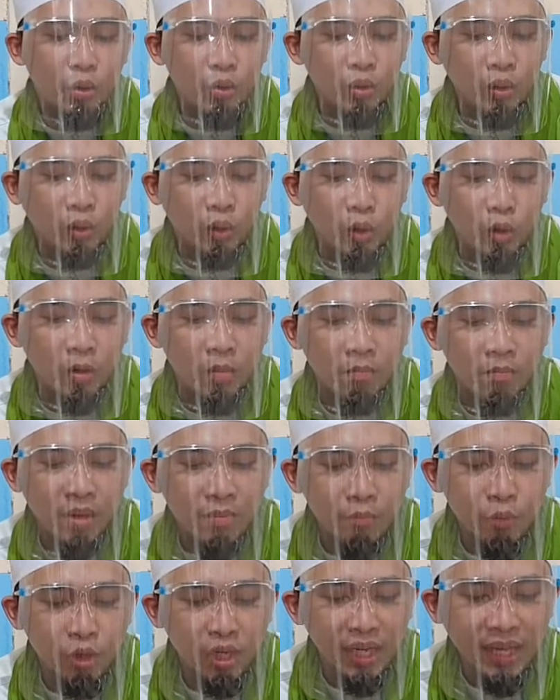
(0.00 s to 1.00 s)
untuk
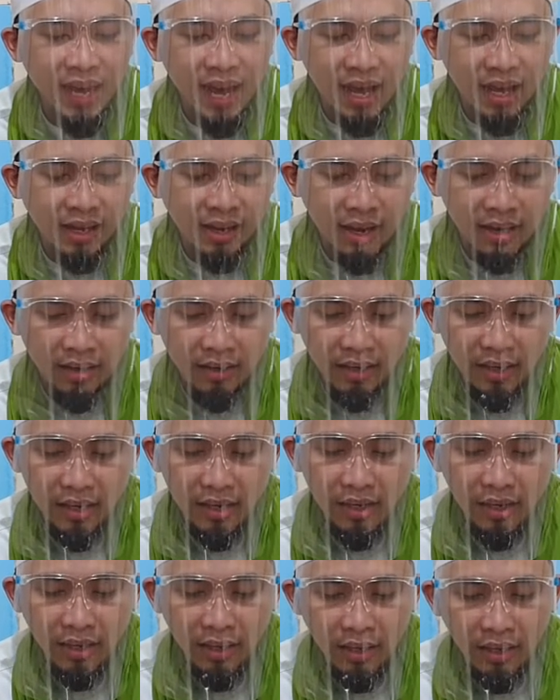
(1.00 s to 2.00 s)
memuliakan
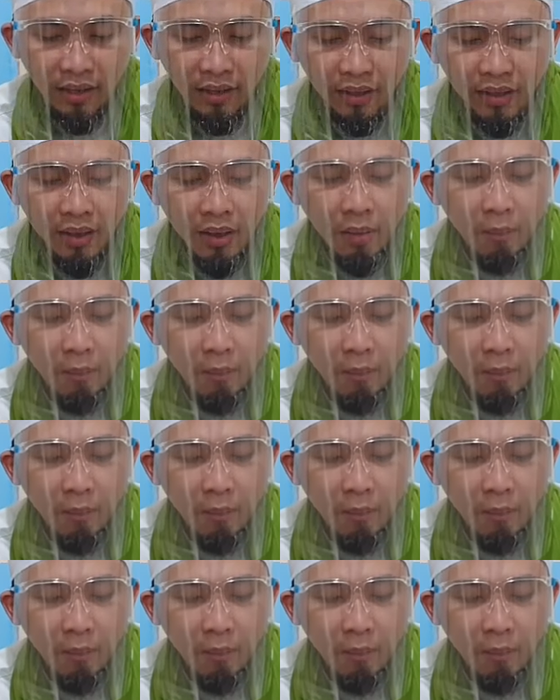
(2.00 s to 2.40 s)
ini